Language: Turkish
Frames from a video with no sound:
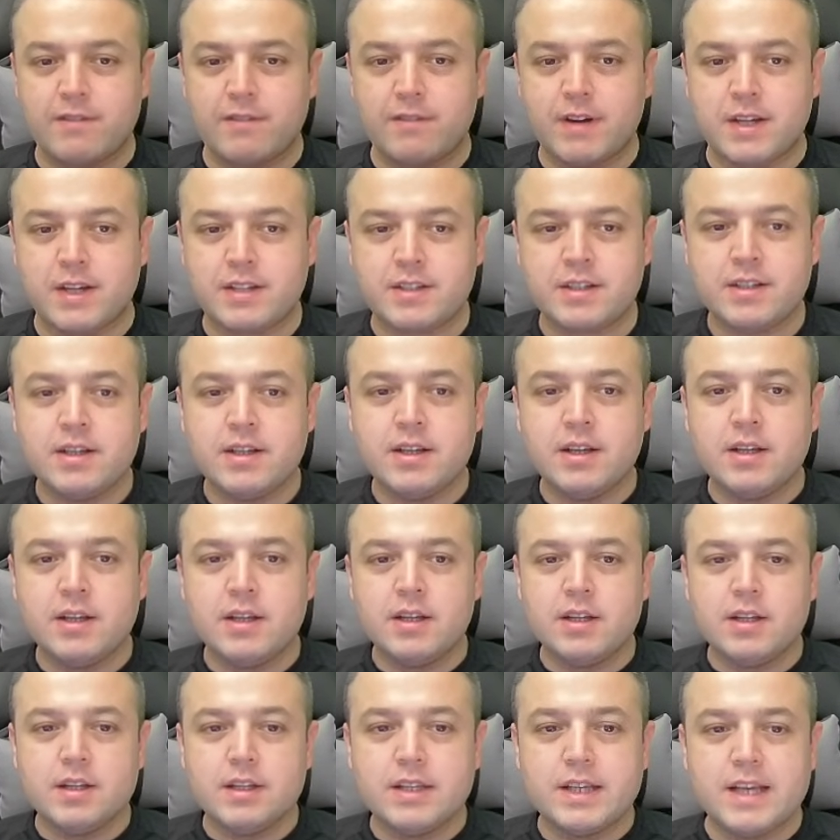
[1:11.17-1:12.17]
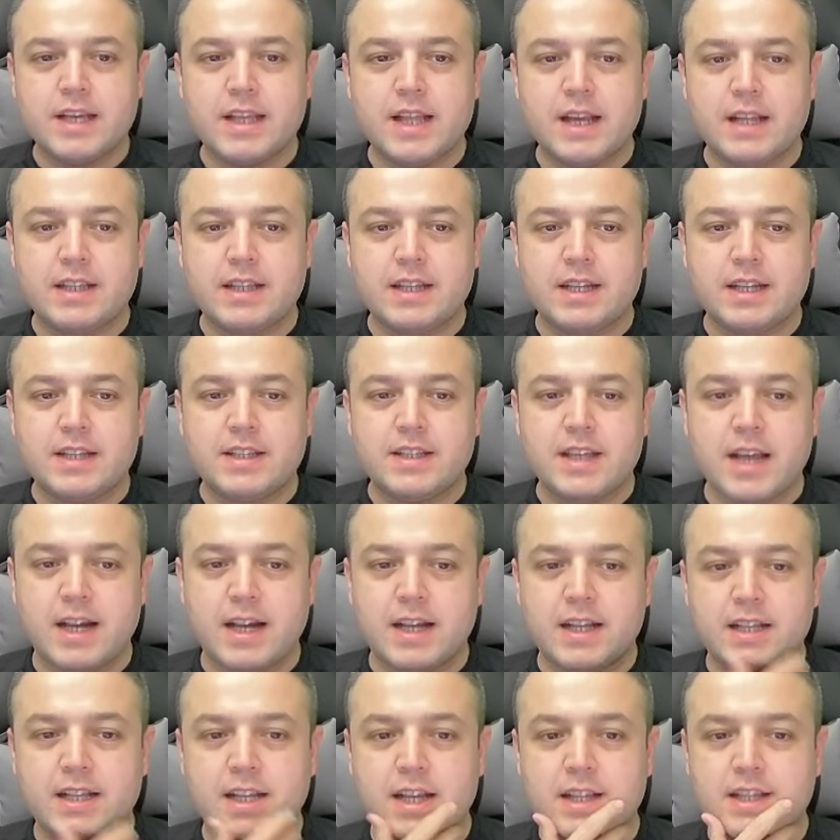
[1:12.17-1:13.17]
var. Yedeklere diğer
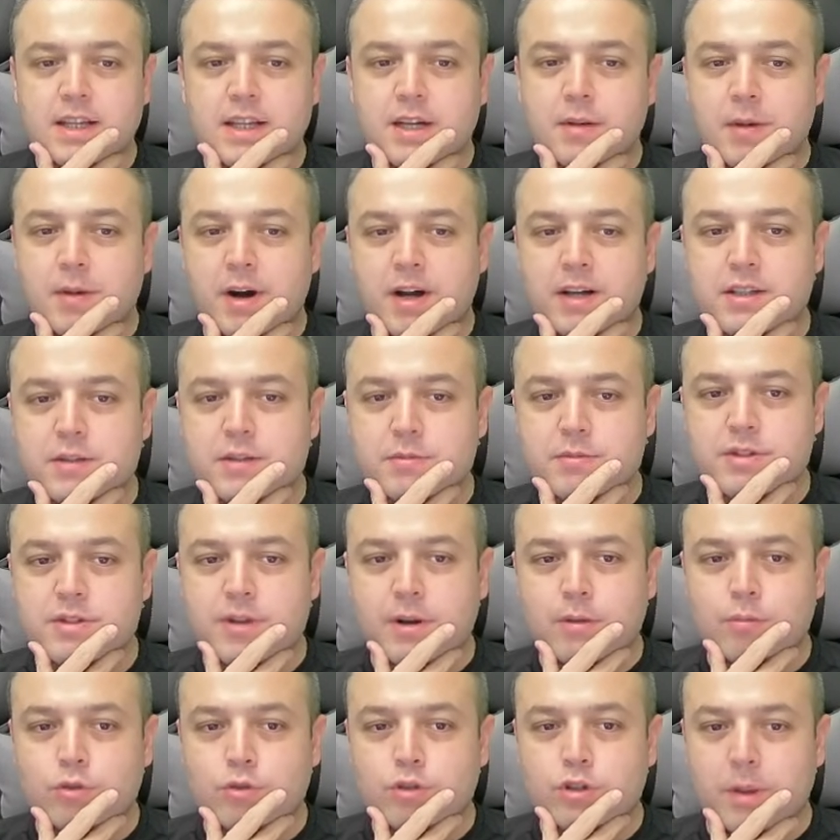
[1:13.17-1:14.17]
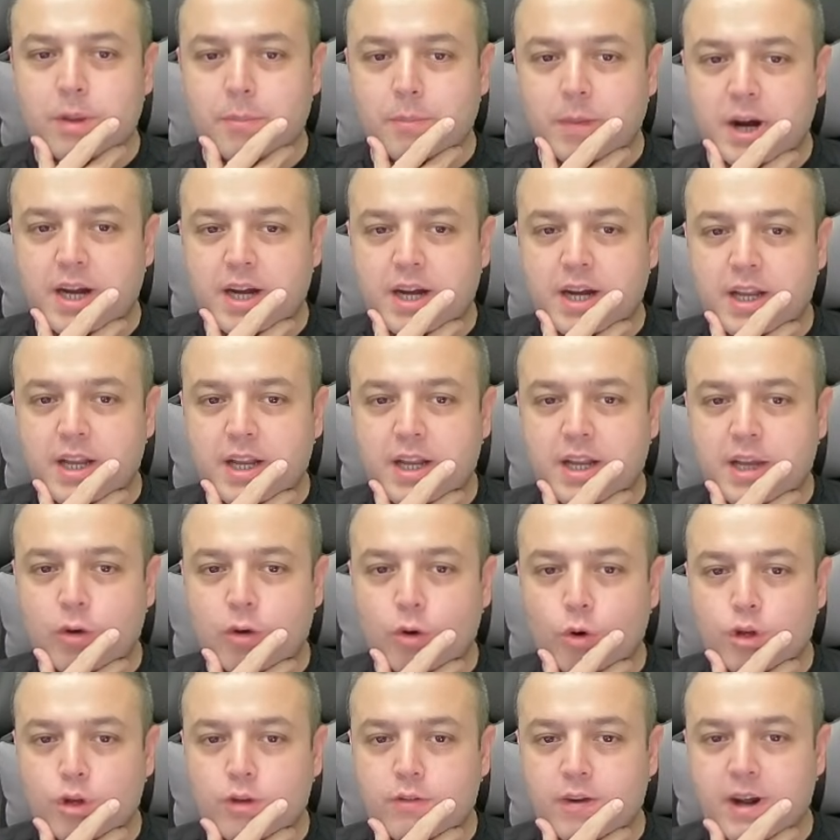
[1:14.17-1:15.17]
yedeklere baktığımız zaman burada Makalele,
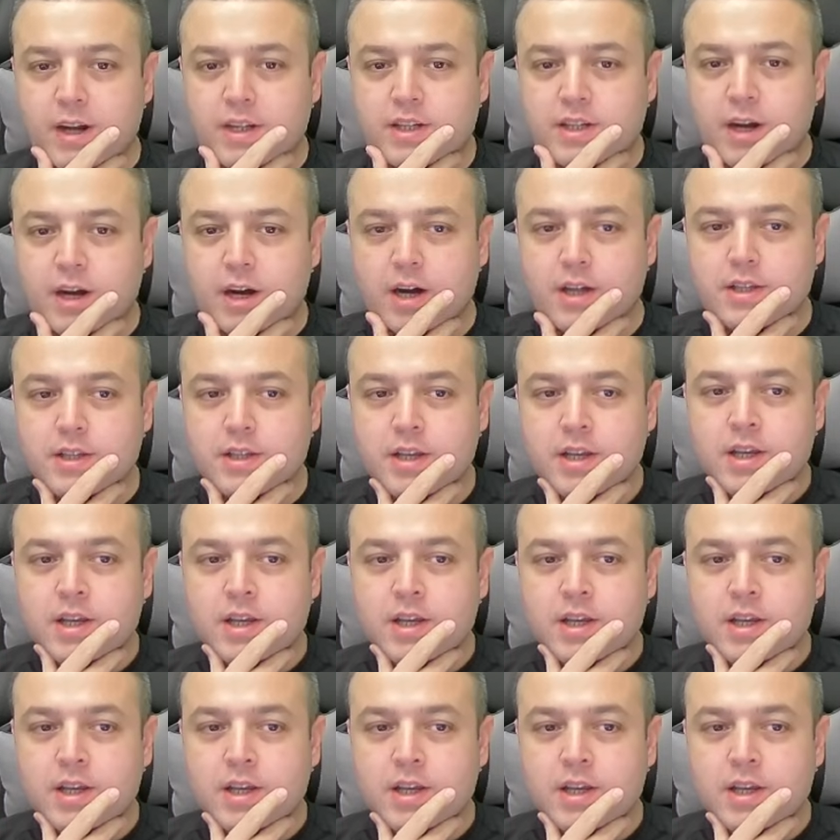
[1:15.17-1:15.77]
Oliver Kahn,